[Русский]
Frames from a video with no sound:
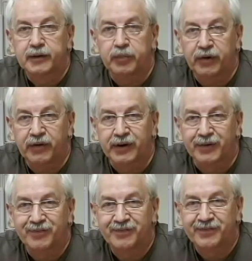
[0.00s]
Привет!
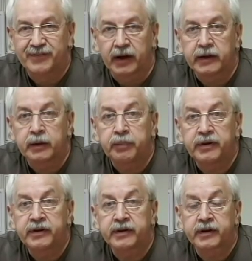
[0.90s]
Эта
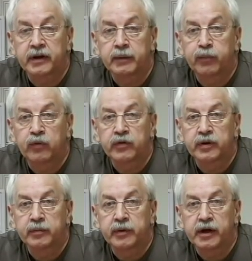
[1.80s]
песня стала
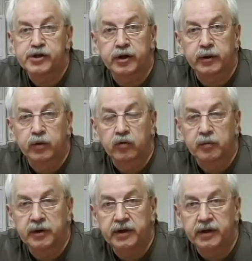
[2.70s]
поводом для очередного
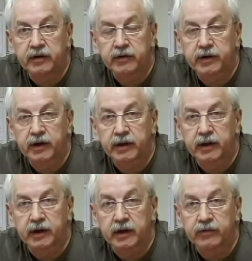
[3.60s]
медийного
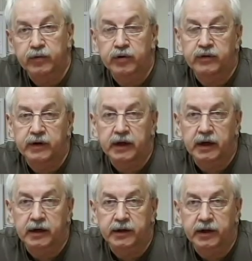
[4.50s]
скандала. В
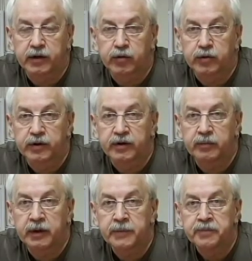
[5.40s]
соцсетях и традиционных
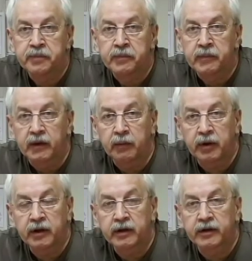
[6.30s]
СМИ
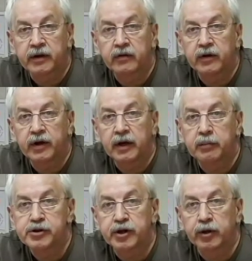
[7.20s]
немедленно заговорили об
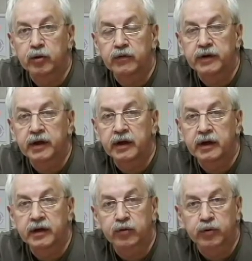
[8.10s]
очередном витке
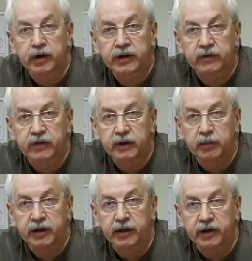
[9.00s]
государственной
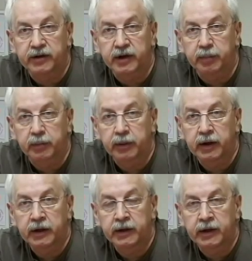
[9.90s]
милитаристской
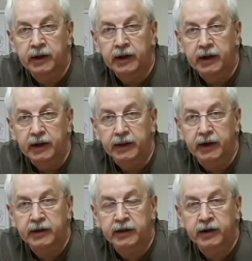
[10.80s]
пропаганды, на
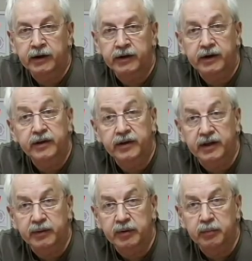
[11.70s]
этот раз с
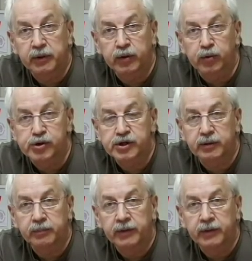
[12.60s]
атомным моторчиком.